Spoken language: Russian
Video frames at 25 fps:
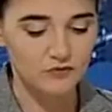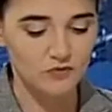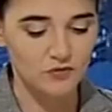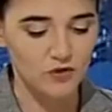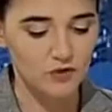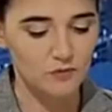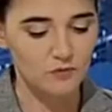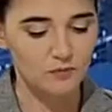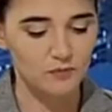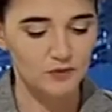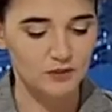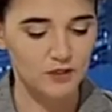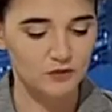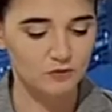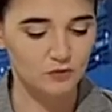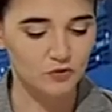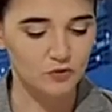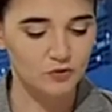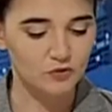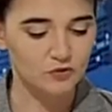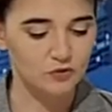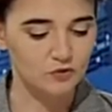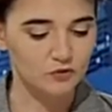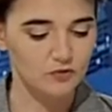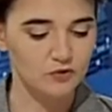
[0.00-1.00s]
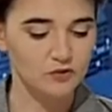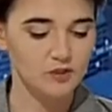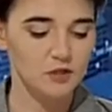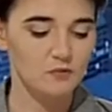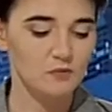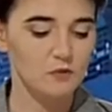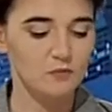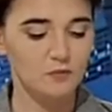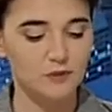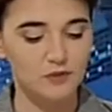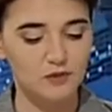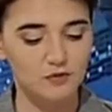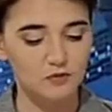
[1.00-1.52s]
все время, потому что
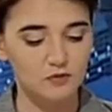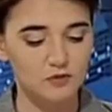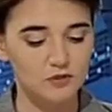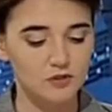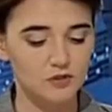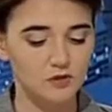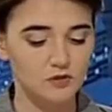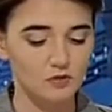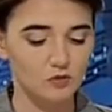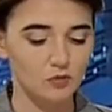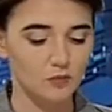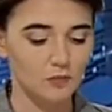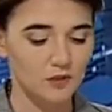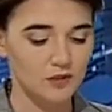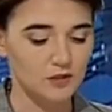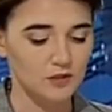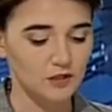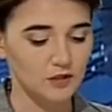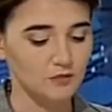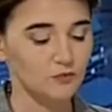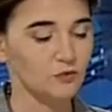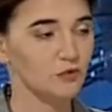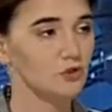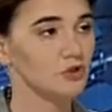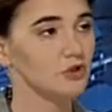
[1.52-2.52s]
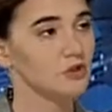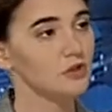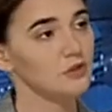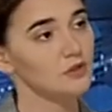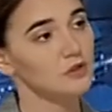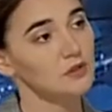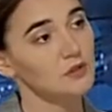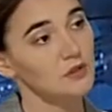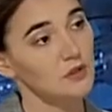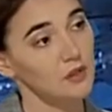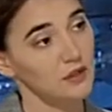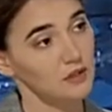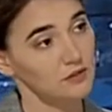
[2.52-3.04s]
самим приходится докупать рабочие
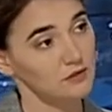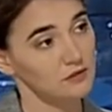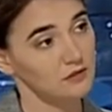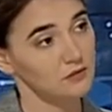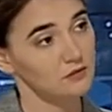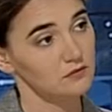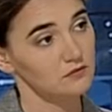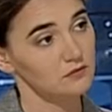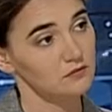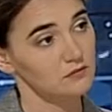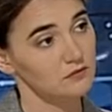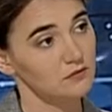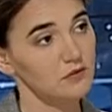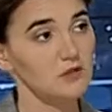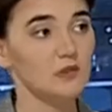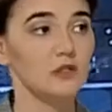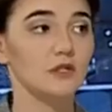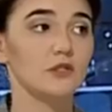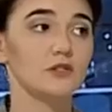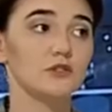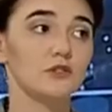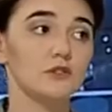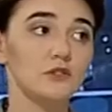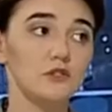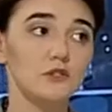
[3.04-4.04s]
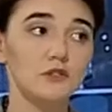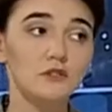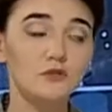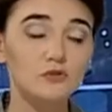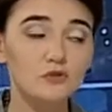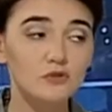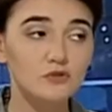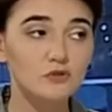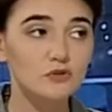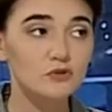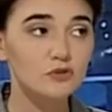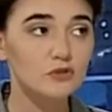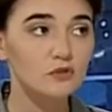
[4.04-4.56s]
тетради. И они
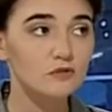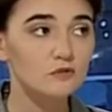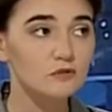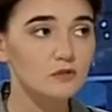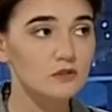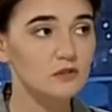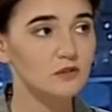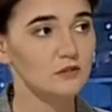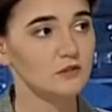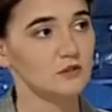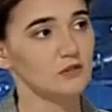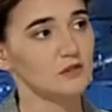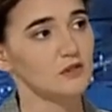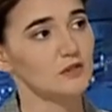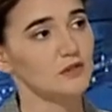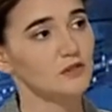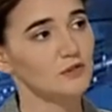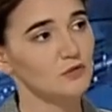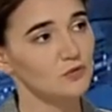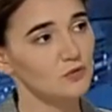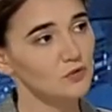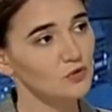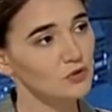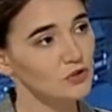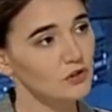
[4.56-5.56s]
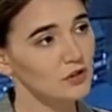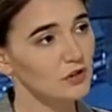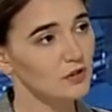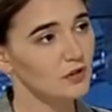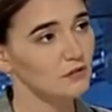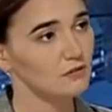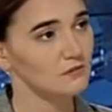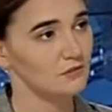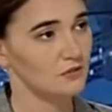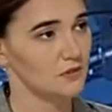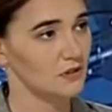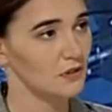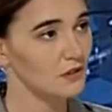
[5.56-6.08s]
недешевы, и их нужно
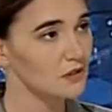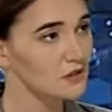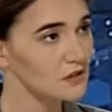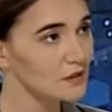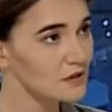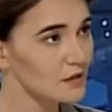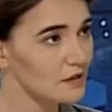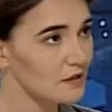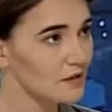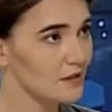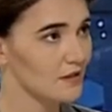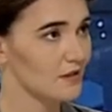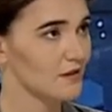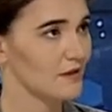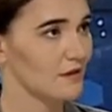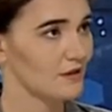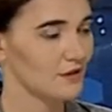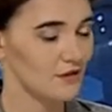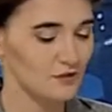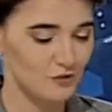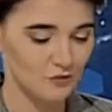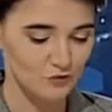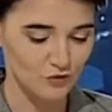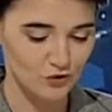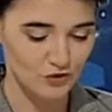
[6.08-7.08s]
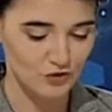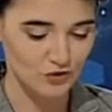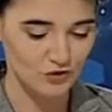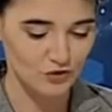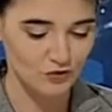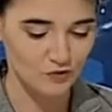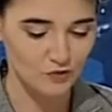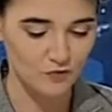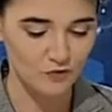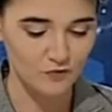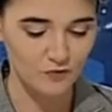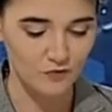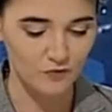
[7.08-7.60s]
несколько. А если
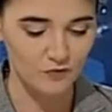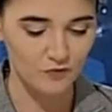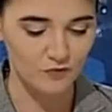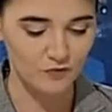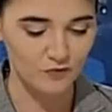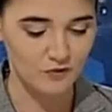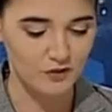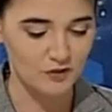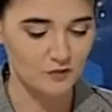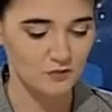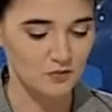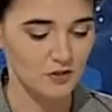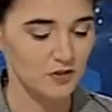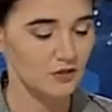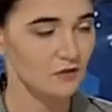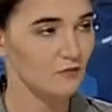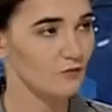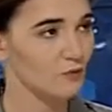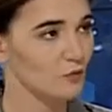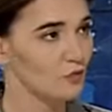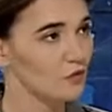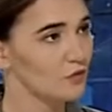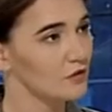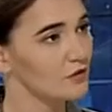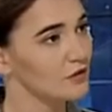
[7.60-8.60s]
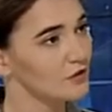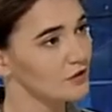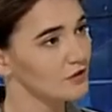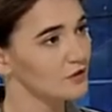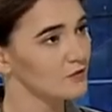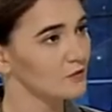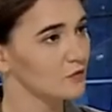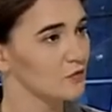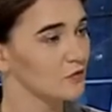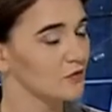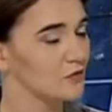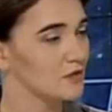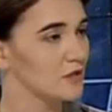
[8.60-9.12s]
учеников в семье двое, так и
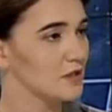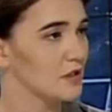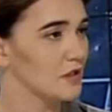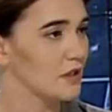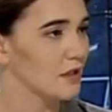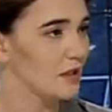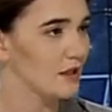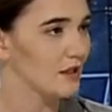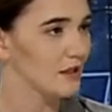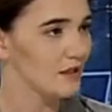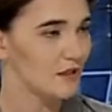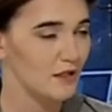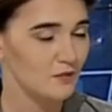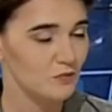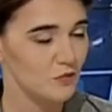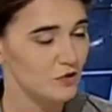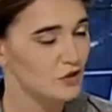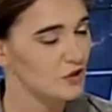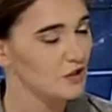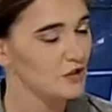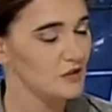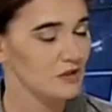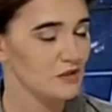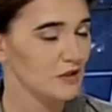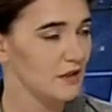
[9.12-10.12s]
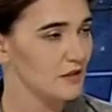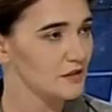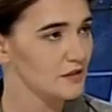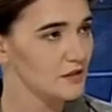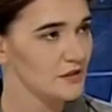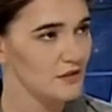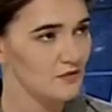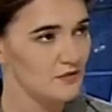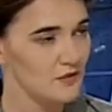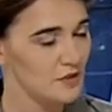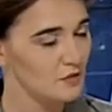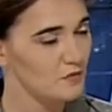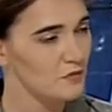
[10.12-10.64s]
вовсе. Рабочие тетради
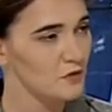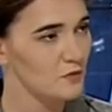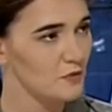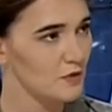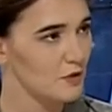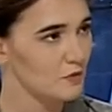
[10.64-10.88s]
совсем не